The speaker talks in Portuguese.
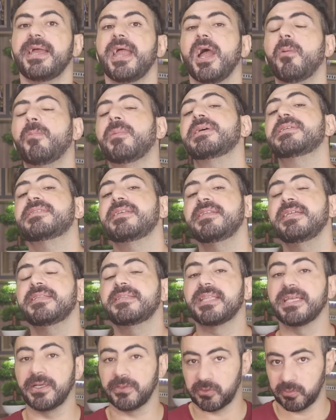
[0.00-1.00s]
É uma cena e
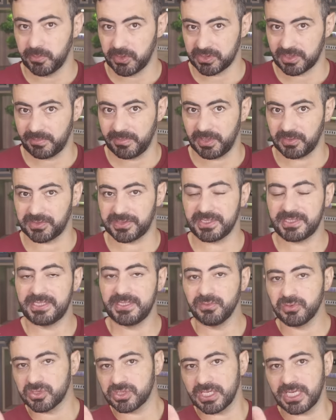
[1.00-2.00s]
tanto meus amigos.
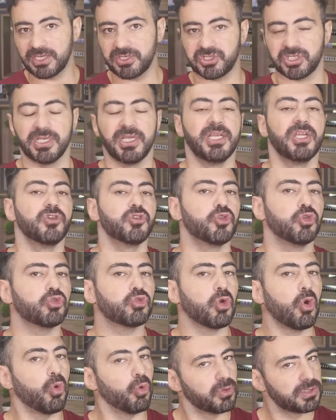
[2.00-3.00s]
Se o Sanji
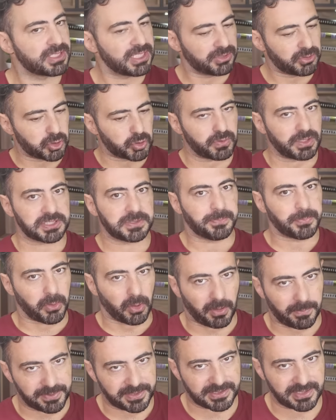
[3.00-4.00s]
chutou usando suas
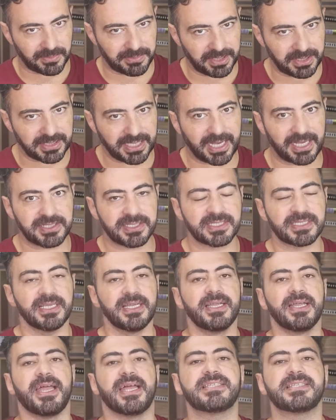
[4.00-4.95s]
próprias habilidades.